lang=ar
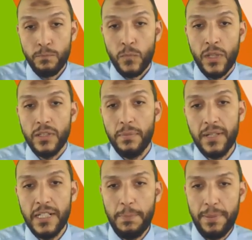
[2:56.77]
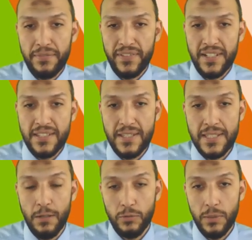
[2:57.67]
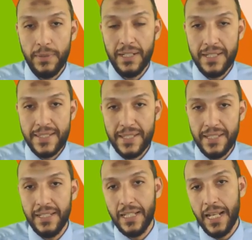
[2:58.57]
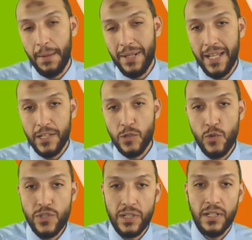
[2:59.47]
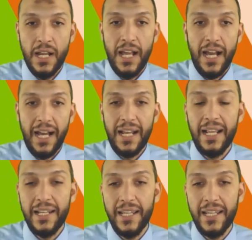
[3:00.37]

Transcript: طبقا للبريفرنسز او طبقا للسيتنج اللي عاملها اليوزر على الايه؟